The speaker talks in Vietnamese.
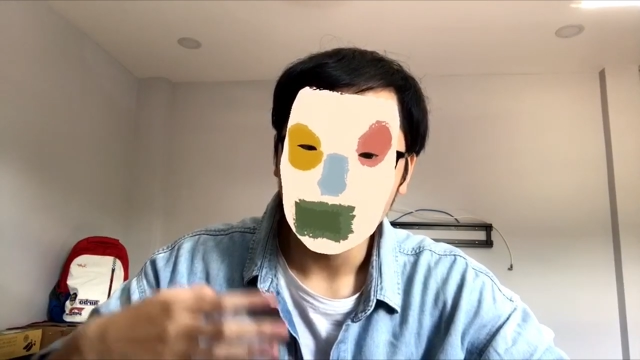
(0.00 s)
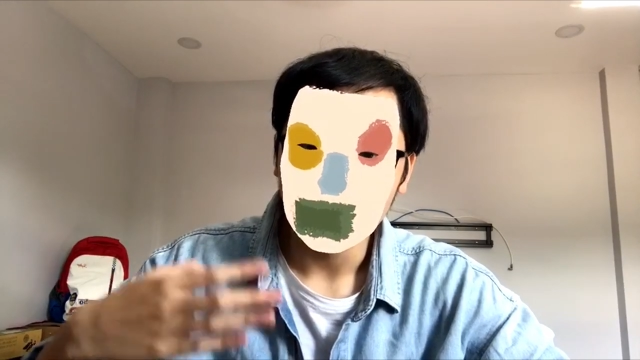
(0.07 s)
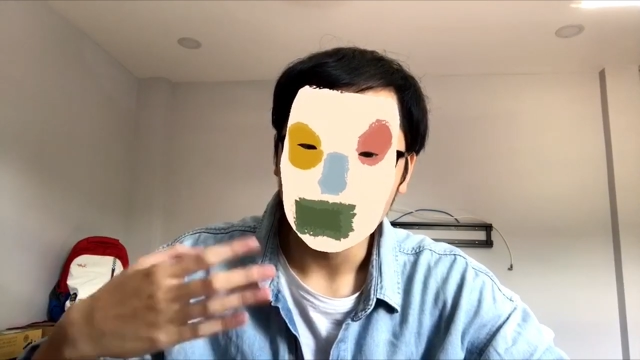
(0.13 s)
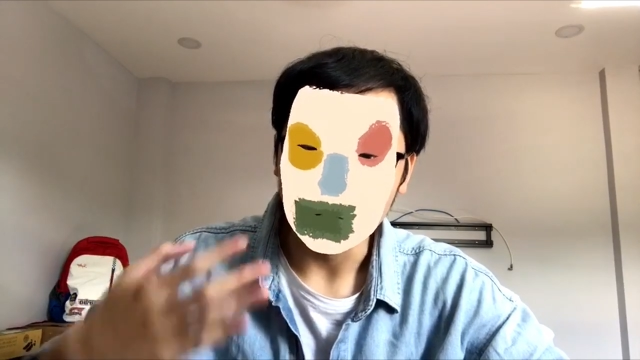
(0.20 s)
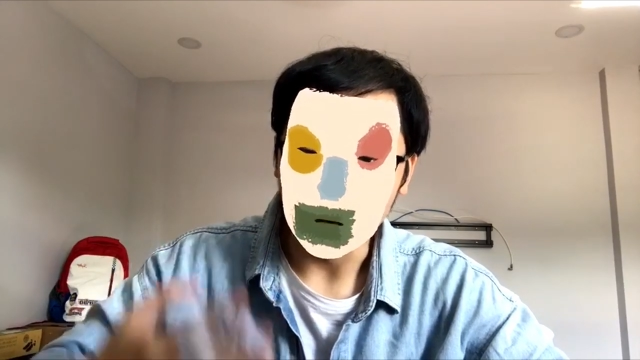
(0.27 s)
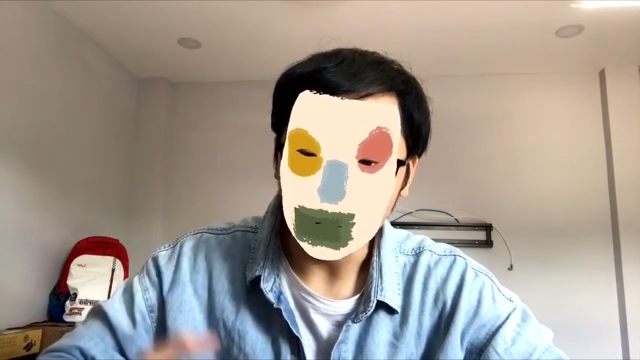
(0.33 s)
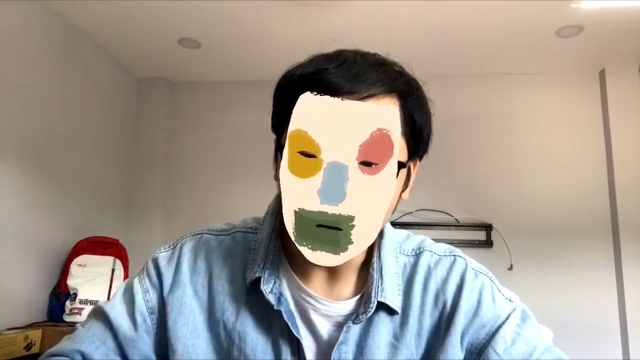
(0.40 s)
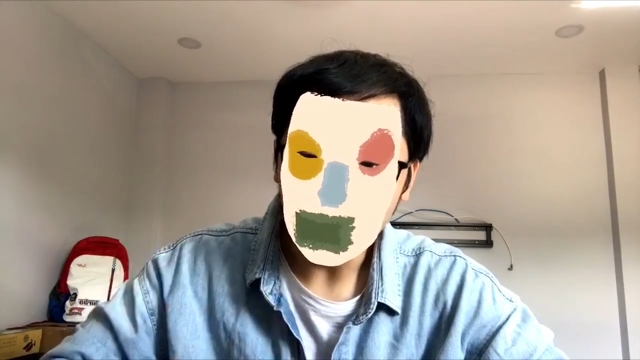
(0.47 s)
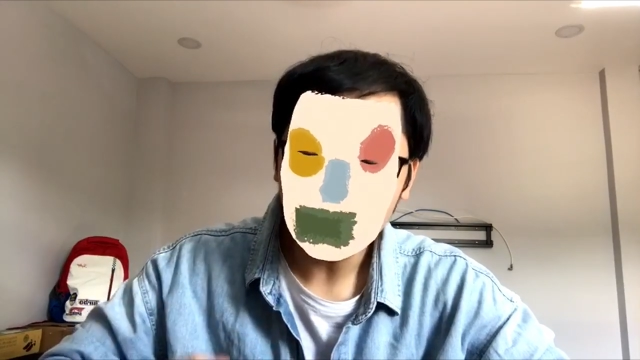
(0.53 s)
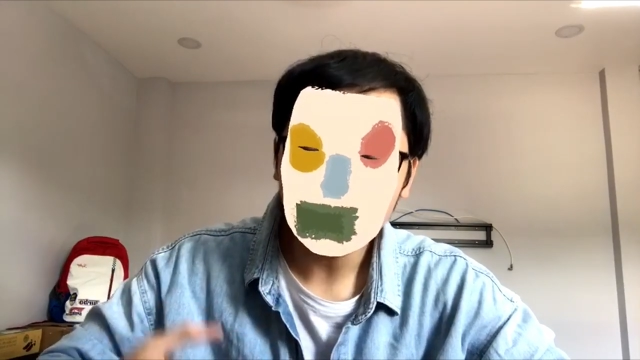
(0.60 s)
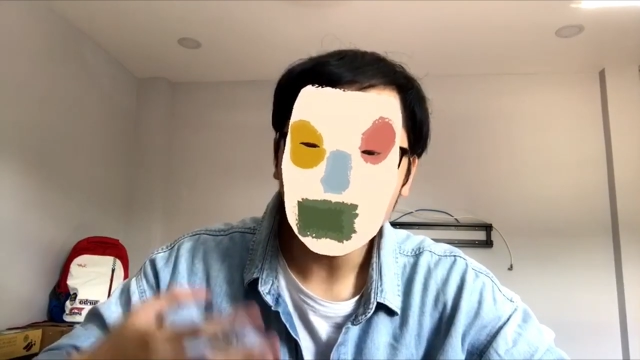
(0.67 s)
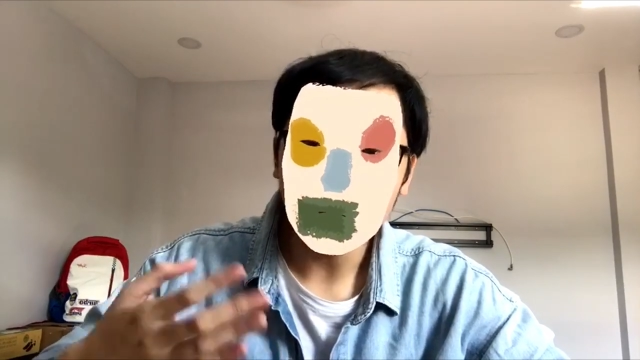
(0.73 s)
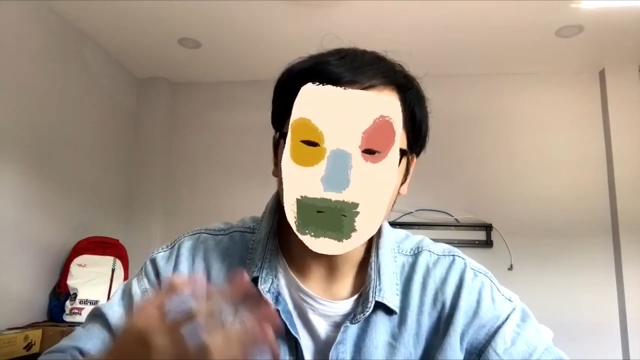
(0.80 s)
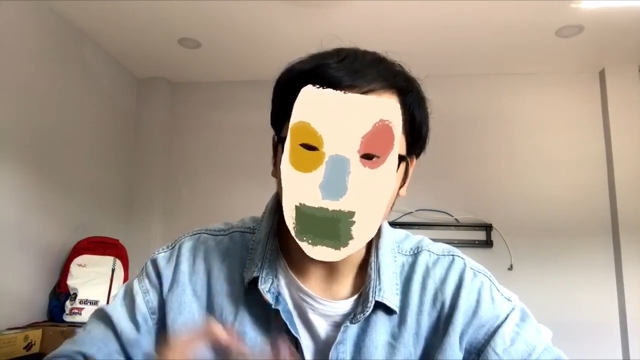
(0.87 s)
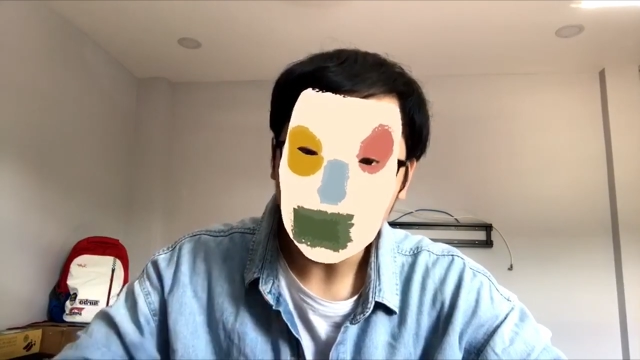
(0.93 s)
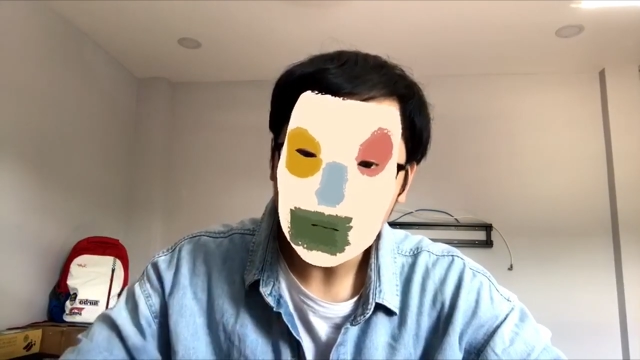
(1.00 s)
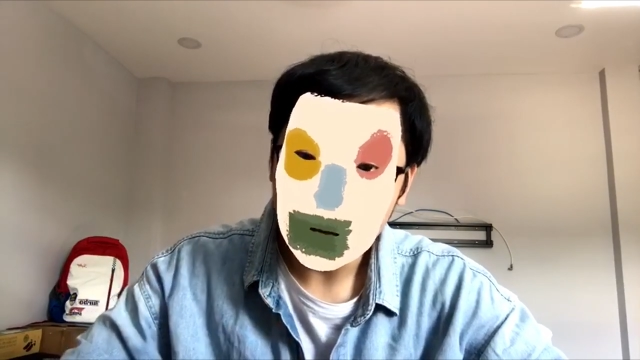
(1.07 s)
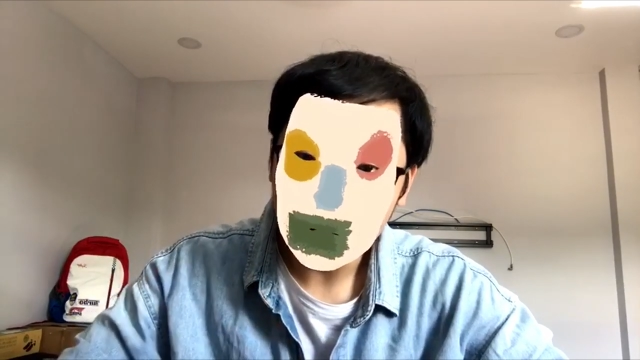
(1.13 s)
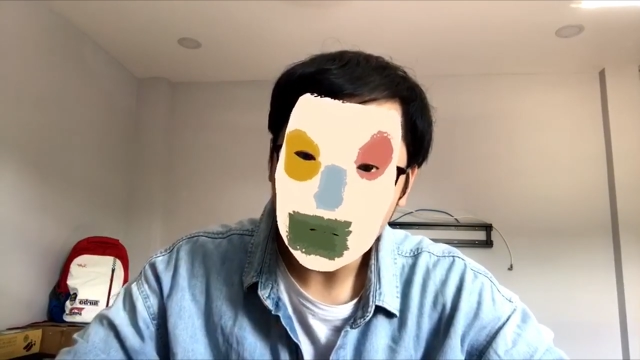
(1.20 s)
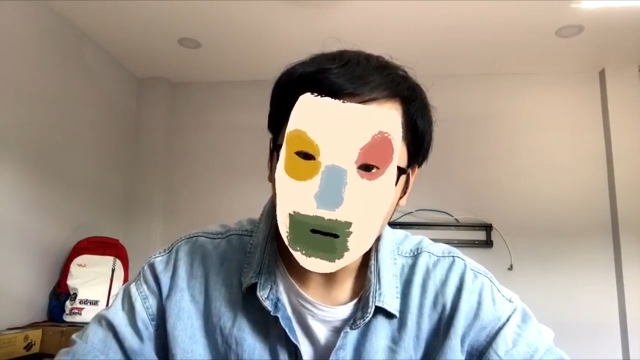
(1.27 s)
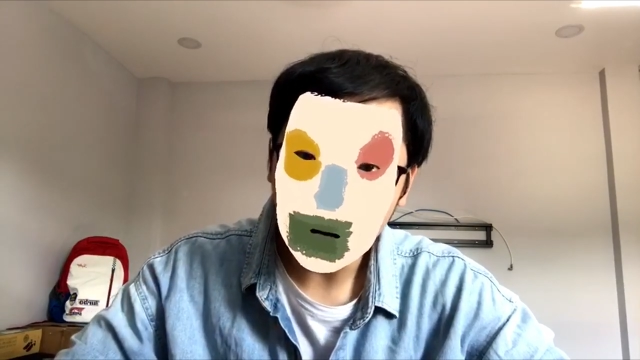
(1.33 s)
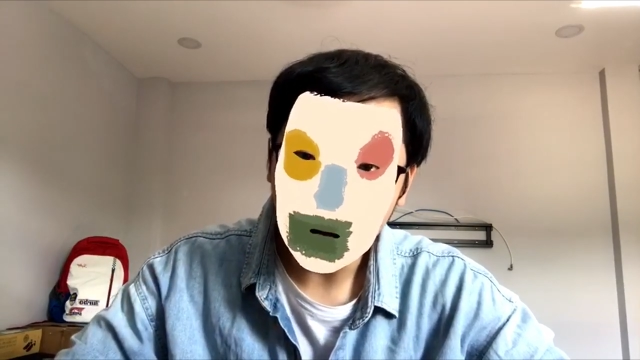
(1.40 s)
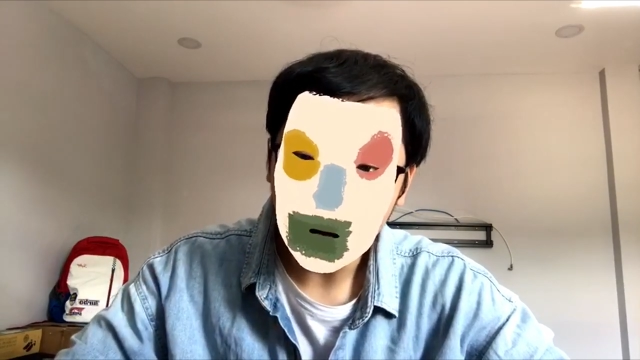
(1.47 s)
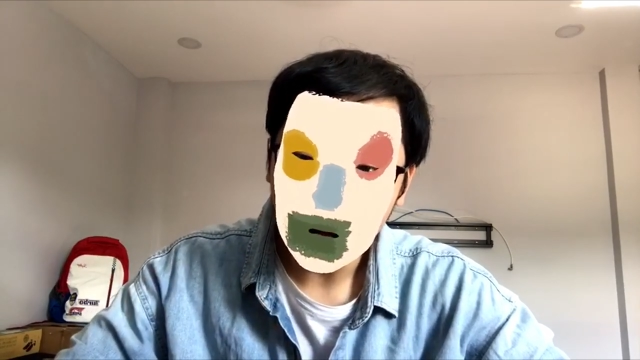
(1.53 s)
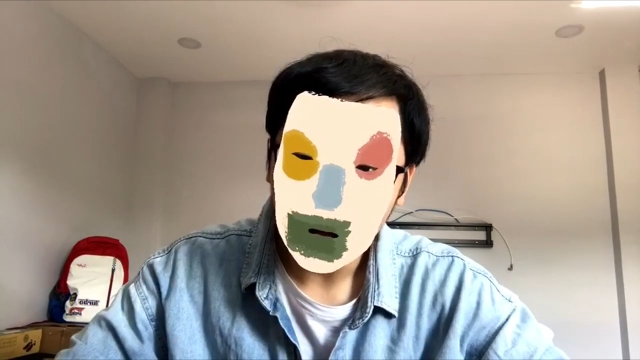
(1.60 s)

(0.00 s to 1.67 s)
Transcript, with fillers: những lúc tôi xấu xí nhất á